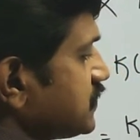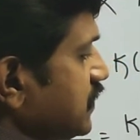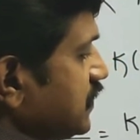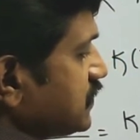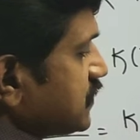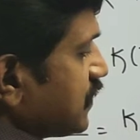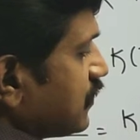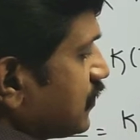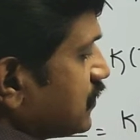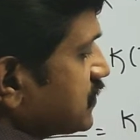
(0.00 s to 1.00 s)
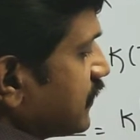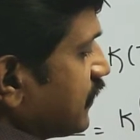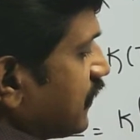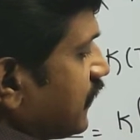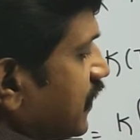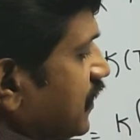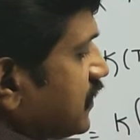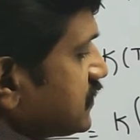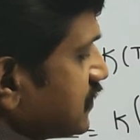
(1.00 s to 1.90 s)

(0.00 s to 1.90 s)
சி இஸ் ஈக்குவல் டு செவன்ட்டி ஃபைவ் டிகிரி